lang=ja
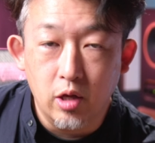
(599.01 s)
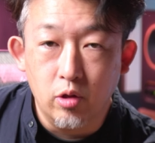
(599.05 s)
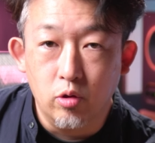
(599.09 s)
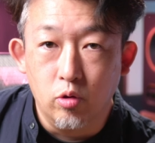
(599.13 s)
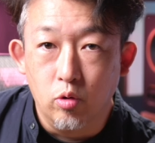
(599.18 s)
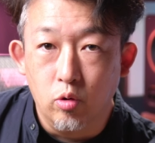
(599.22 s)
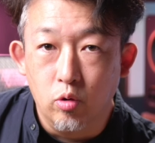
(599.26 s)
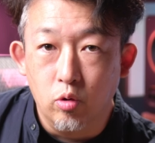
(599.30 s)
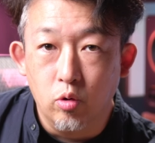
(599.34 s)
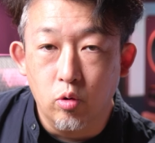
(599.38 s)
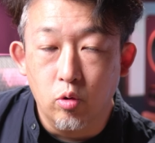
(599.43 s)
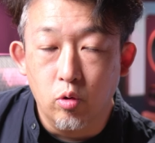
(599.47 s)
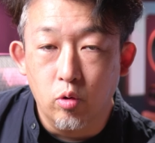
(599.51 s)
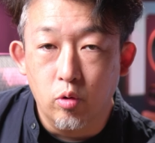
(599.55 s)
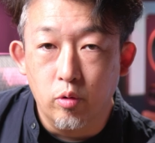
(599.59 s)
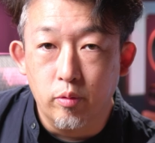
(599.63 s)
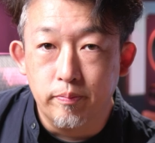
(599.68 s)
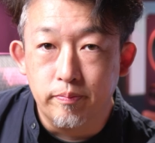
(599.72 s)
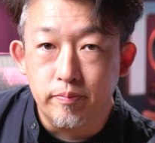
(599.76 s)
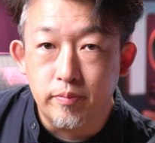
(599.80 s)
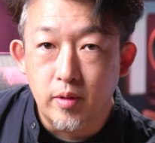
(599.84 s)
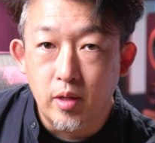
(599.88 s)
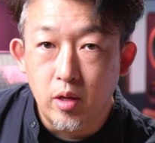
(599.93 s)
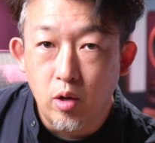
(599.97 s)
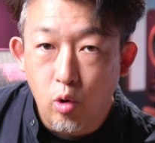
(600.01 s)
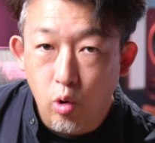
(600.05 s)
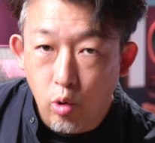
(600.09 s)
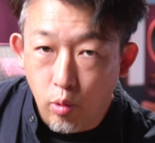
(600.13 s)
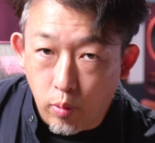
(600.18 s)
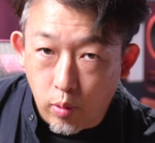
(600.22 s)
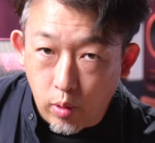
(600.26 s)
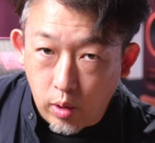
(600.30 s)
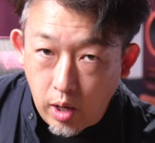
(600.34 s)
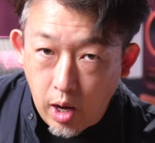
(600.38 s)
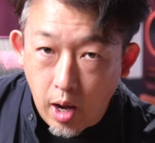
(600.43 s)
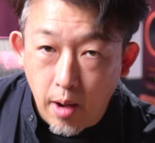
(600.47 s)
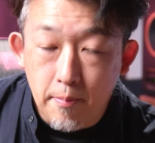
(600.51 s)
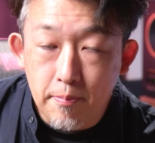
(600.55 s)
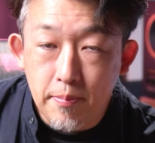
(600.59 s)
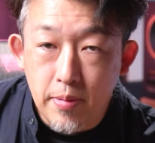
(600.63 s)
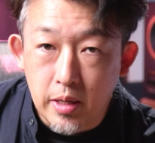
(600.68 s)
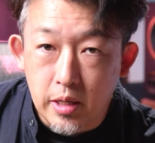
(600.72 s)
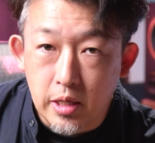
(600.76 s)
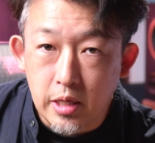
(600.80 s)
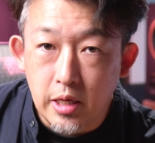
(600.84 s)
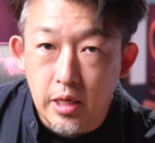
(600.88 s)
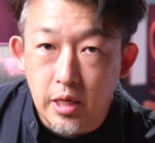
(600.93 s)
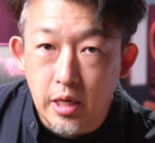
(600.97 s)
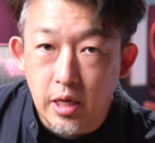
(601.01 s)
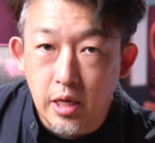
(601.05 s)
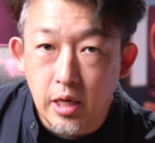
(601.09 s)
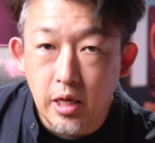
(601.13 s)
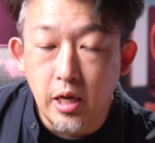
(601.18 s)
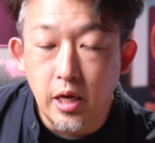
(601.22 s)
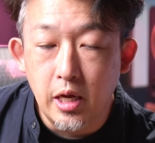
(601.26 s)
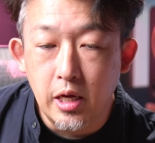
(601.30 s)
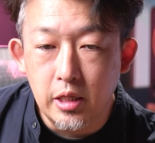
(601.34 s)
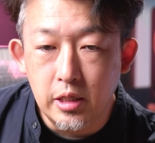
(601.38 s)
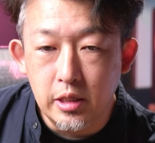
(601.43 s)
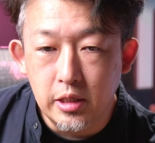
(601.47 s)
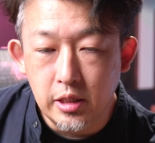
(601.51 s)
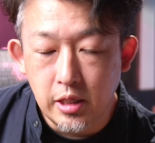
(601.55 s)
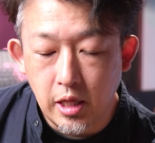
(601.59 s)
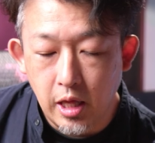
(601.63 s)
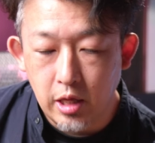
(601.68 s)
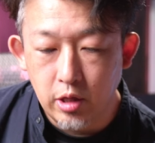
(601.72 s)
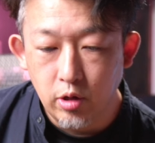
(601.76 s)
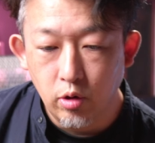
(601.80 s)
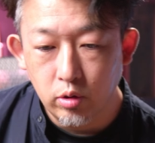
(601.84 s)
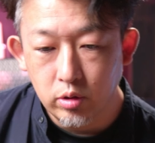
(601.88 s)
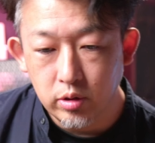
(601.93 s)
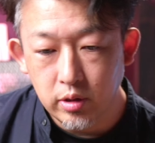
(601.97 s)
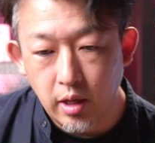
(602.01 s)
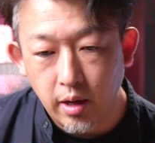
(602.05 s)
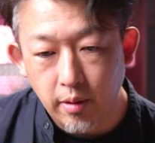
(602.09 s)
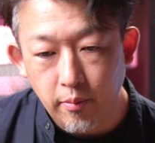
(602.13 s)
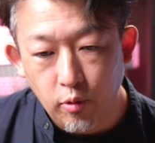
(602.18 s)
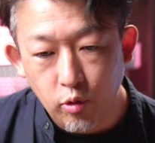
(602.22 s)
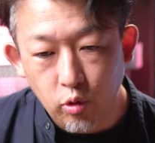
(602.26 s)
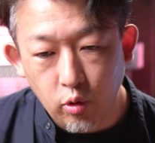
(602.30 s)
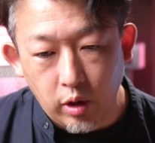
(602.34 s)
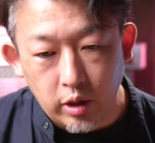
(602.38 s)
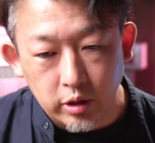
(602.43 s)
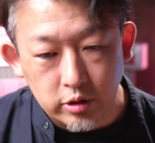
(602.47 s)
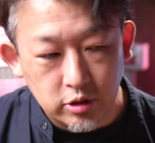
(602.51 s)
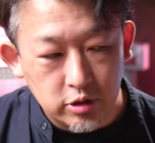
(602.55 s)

ほぼ完璧にね、いろんなものが